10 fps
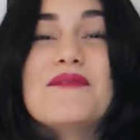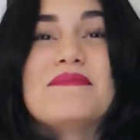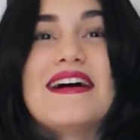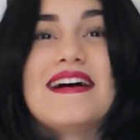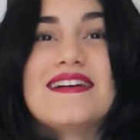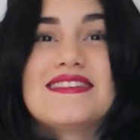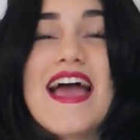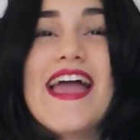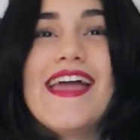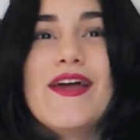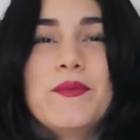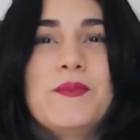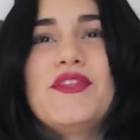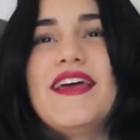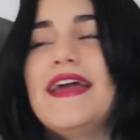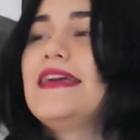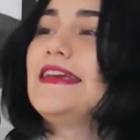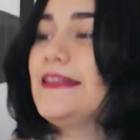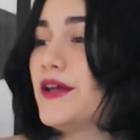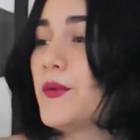Mas eu me mudei,
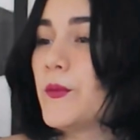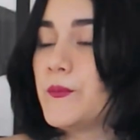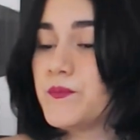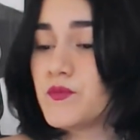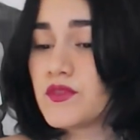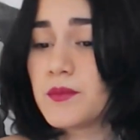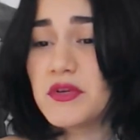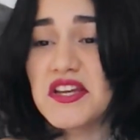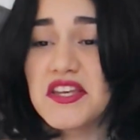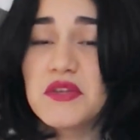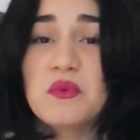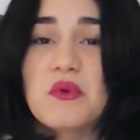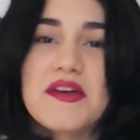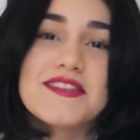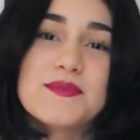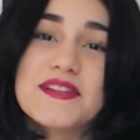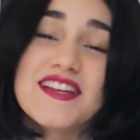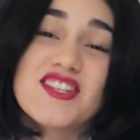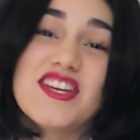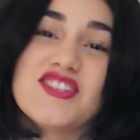então por aqui eu não conheço
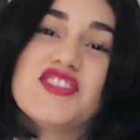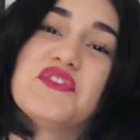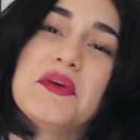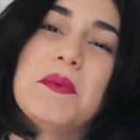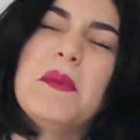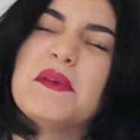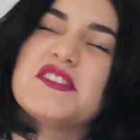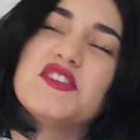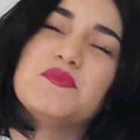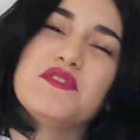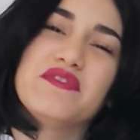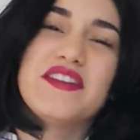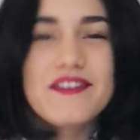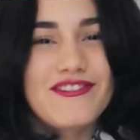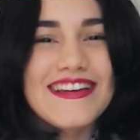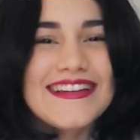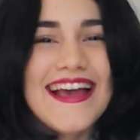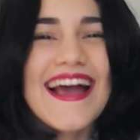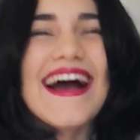muita gente, então tem problema vocês me virem feio, né?